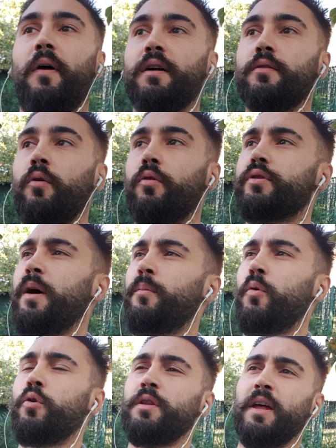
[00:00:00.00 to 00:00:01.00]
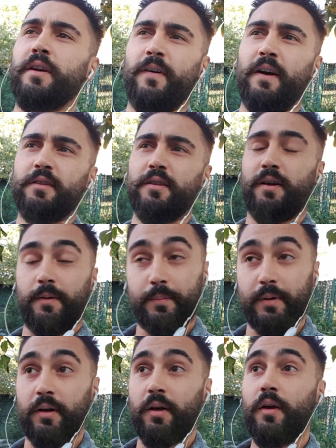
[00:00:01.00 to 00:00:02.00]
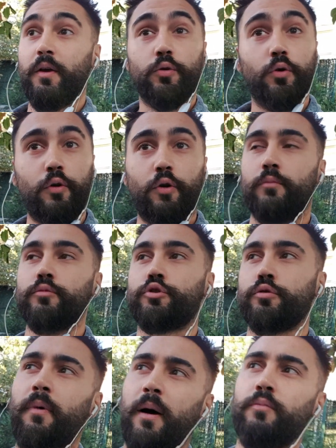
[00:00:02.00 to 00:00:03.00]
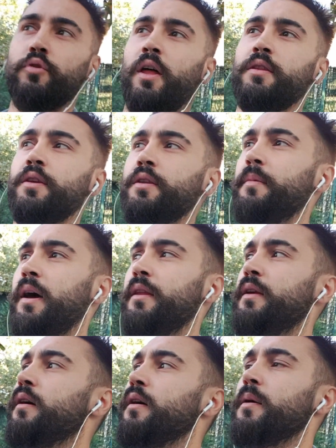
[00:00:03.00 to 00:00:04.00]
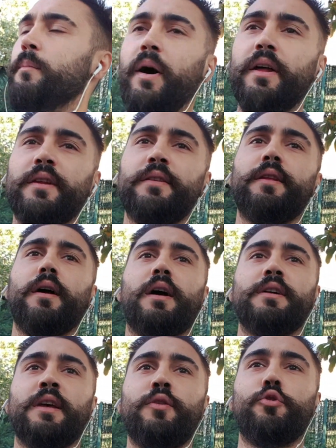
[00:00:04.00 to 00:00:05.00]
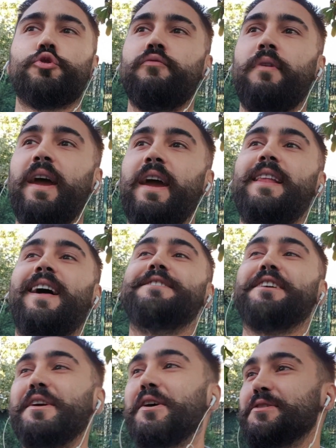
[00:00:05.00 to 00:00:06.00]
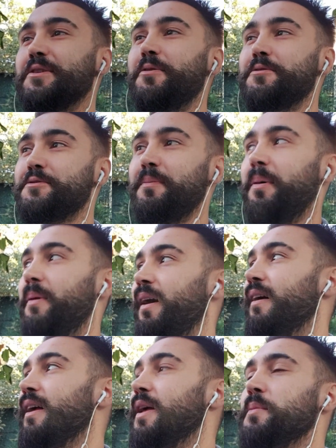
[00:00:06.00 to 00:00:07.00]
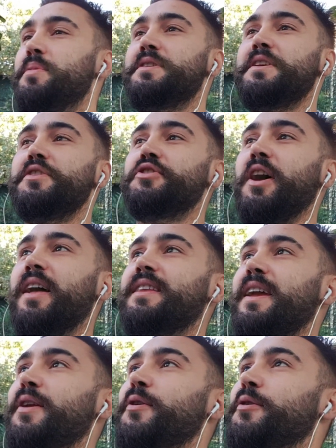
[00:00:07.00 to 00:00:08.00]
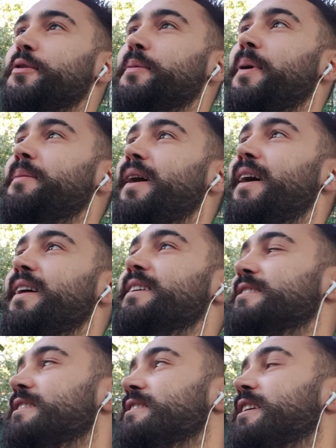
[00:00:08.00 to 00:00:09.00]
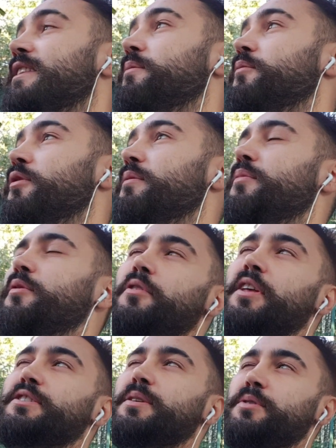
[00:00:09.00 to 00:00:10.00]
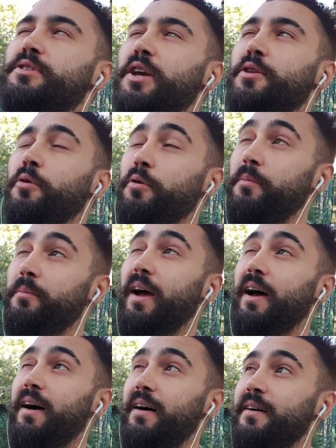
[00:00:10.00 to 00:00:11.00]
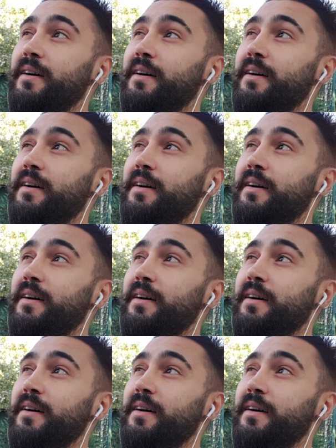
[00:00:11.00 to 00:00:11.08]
farklı ortam, o kadar farklı kapı görüyormuşsun ben bunu anladım yani. Paranı da kazanıyorsun ve eğlenceli kazanıyorsun baba. Biz inşaata giriyorduk baba anasını satayım diyordum. Bugün nasıl bitecek diyordum ya.